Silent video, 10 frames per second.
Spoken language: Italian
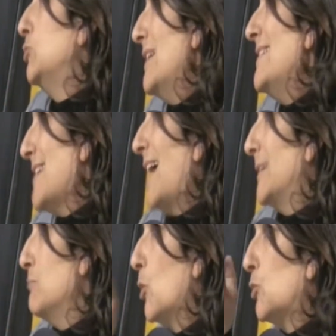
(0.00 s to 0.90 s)

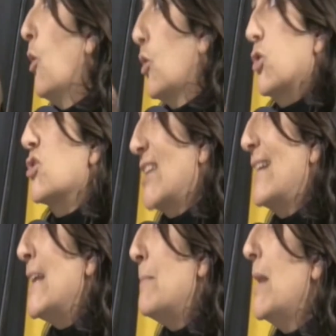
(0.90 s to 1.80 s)
utilizzati in modo
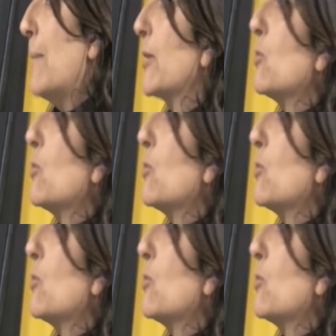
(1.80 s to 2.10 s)
sostenibile,